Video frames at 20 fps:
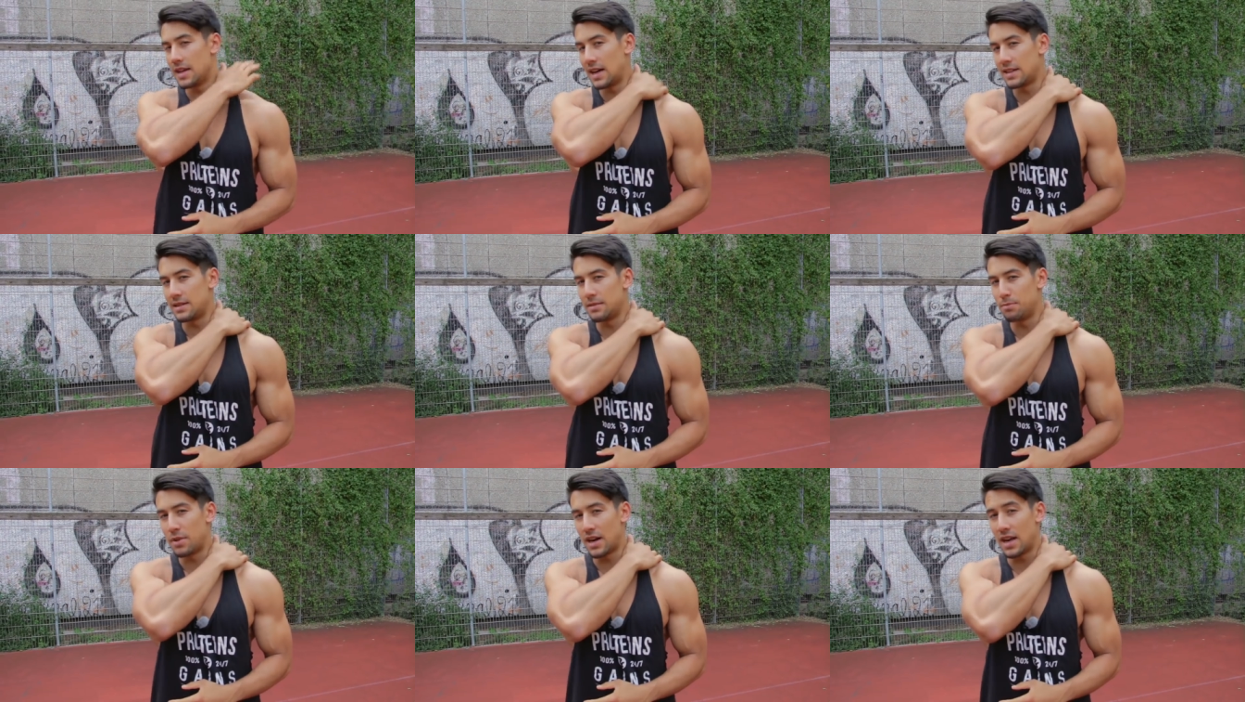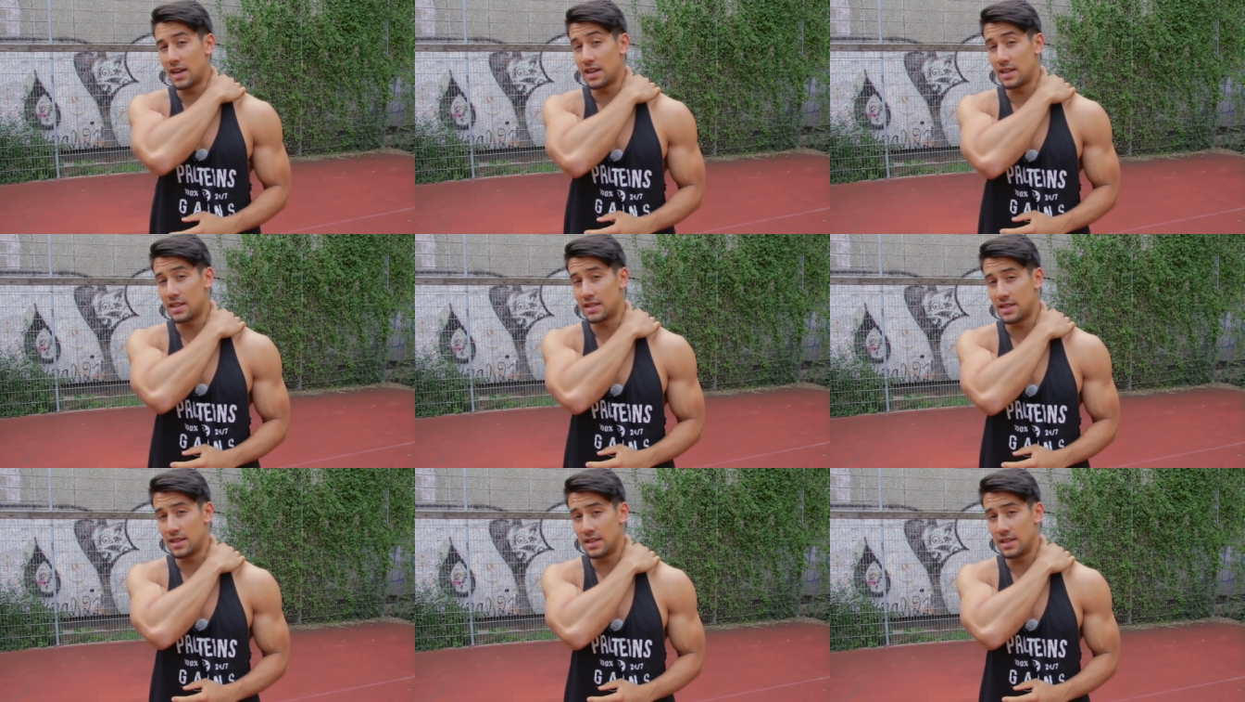yang berada
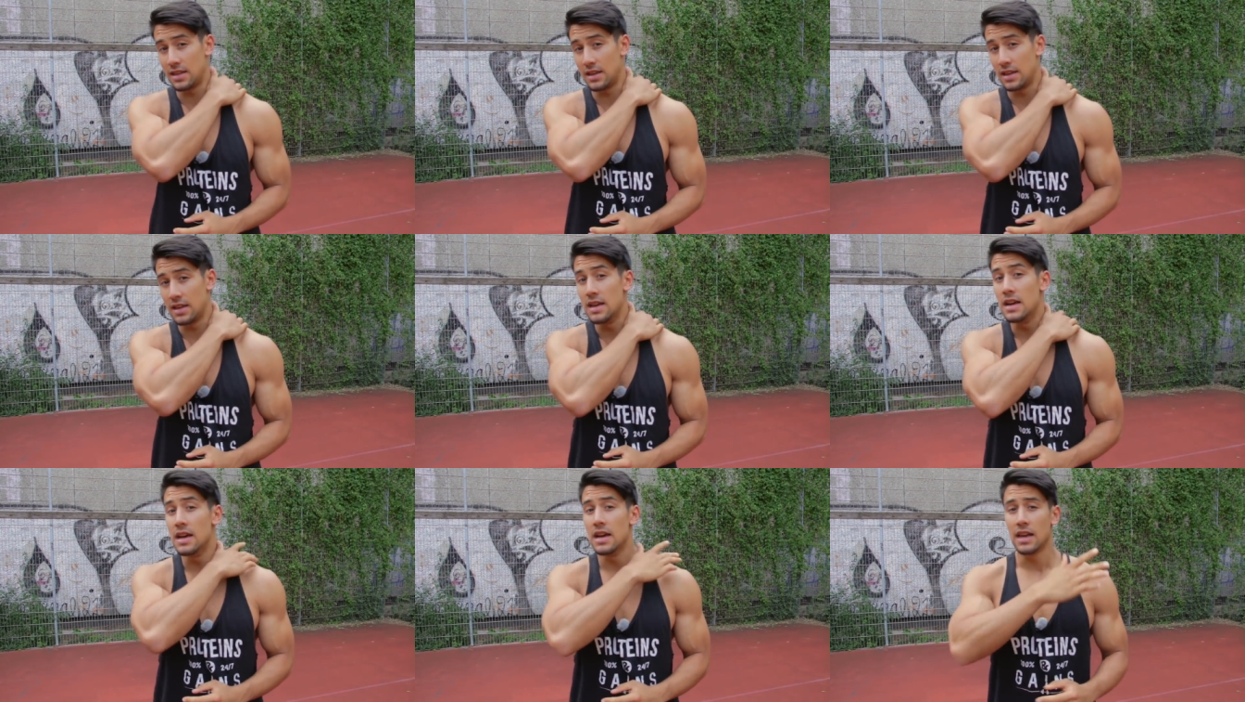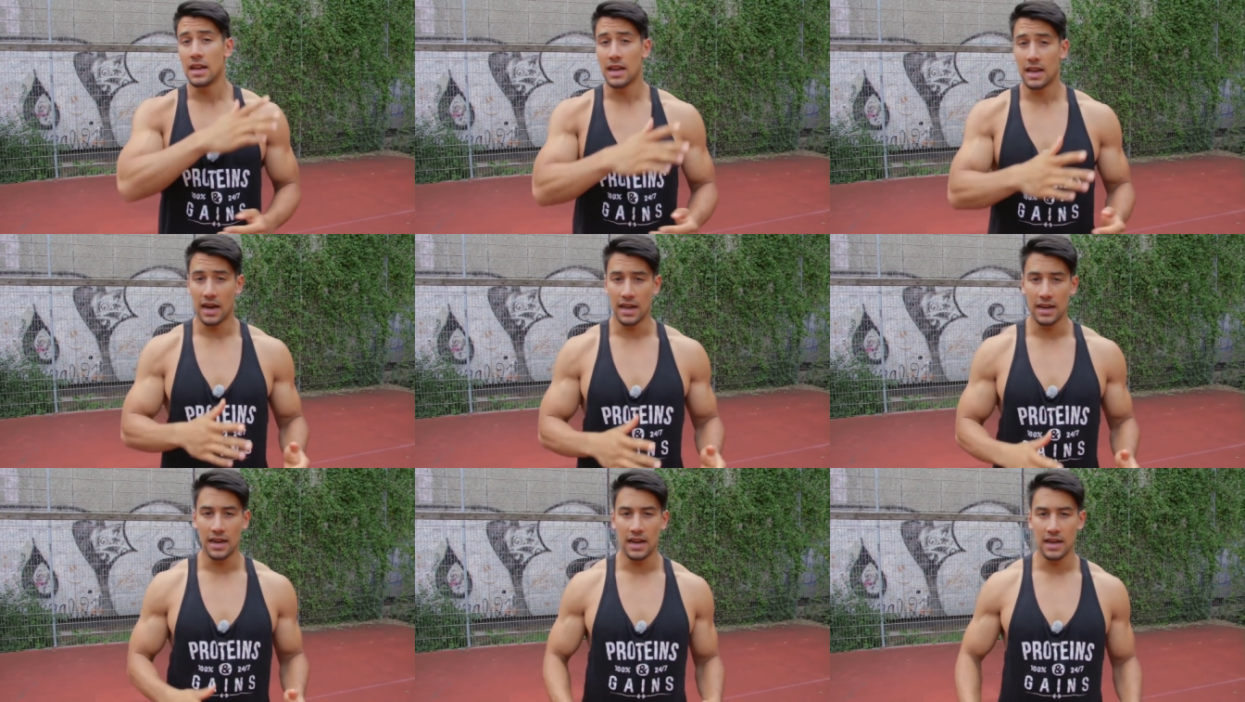di sini.
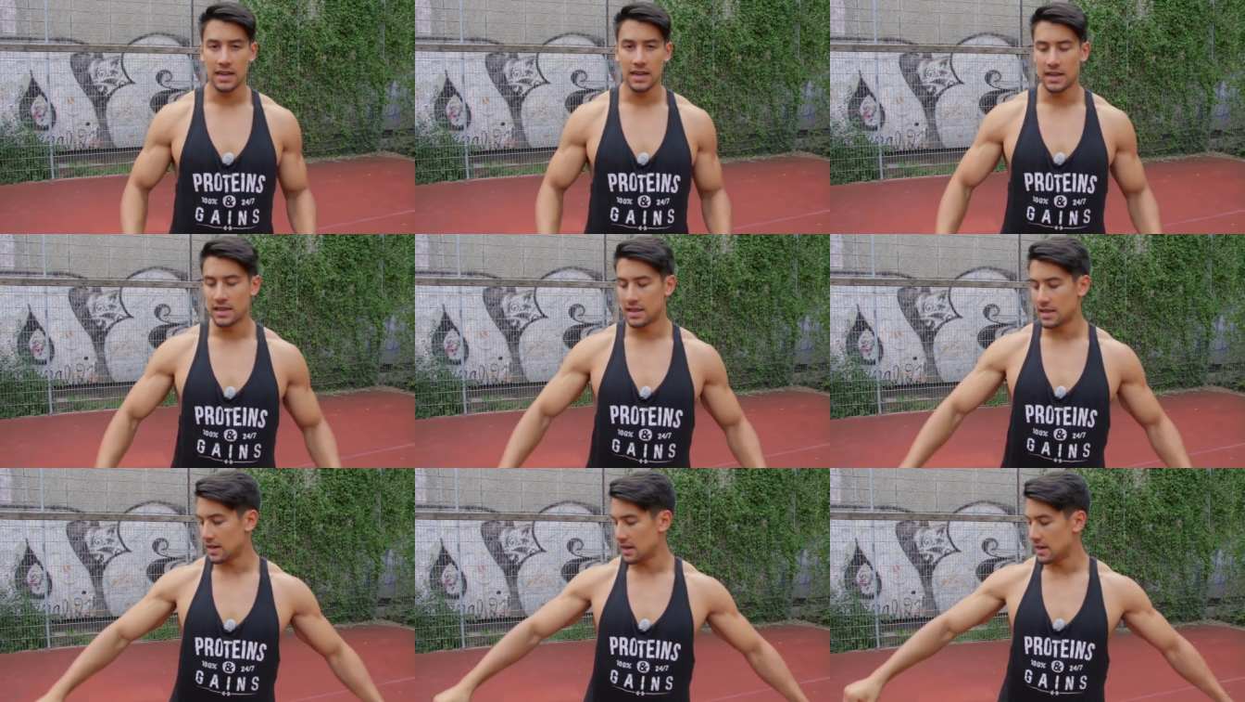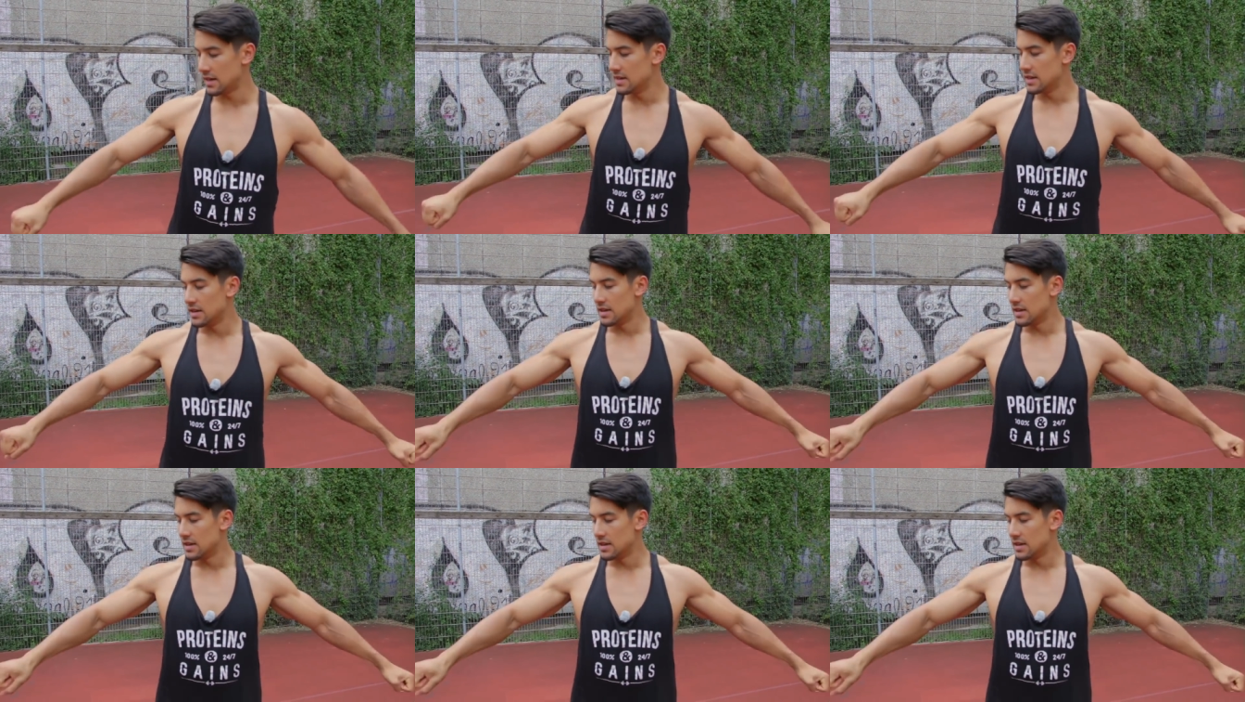Karena kita